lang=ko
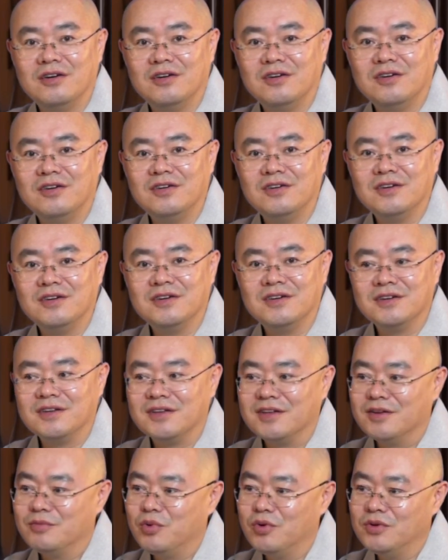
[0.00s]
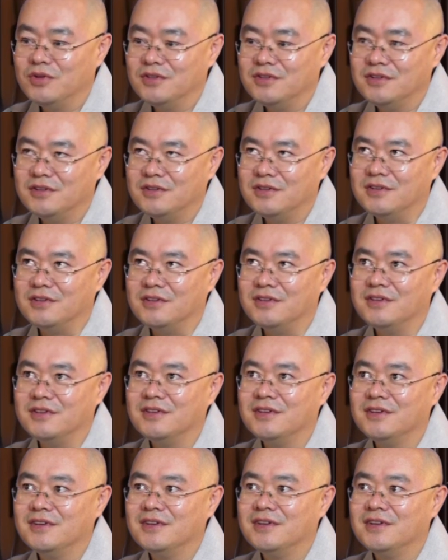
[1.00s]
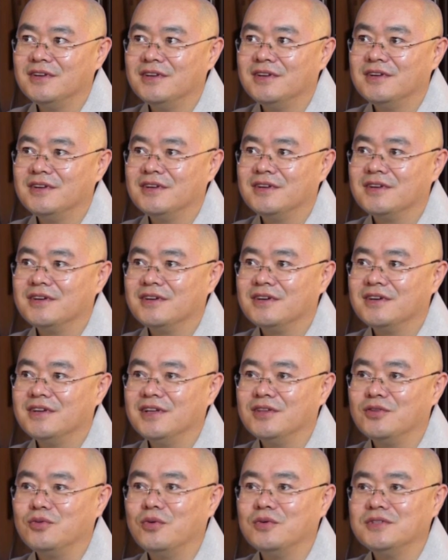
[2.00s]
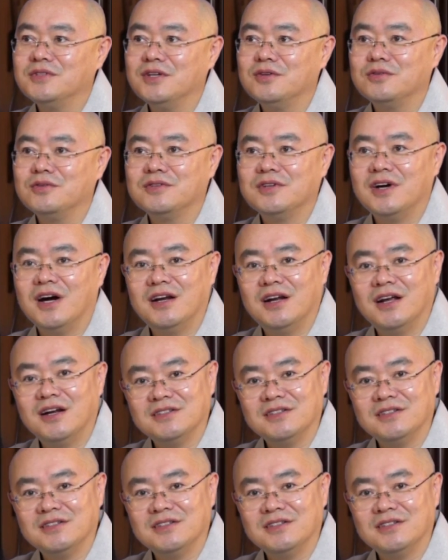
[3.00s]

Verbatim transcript: 어? 본인들은 그냥 통째로 그 하나를